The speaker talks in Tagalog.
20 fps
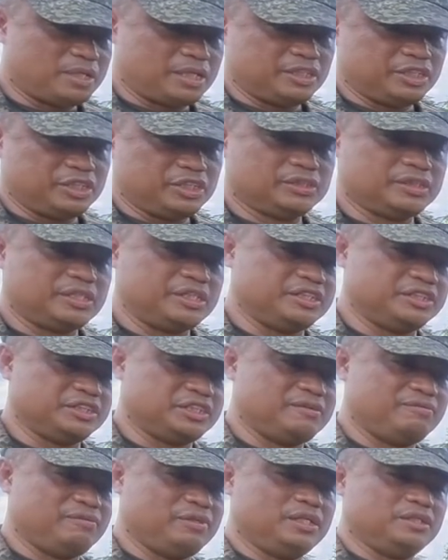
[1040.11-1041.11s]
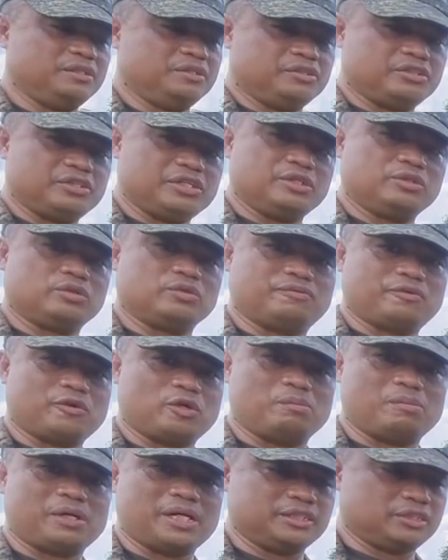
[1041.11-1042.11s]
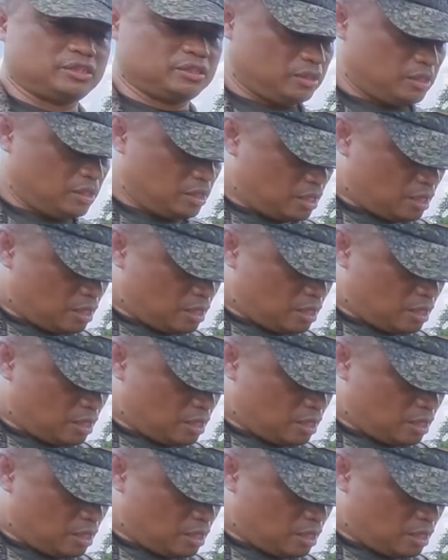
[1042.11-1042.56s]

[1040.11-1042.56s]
96, 97 3 to 4 months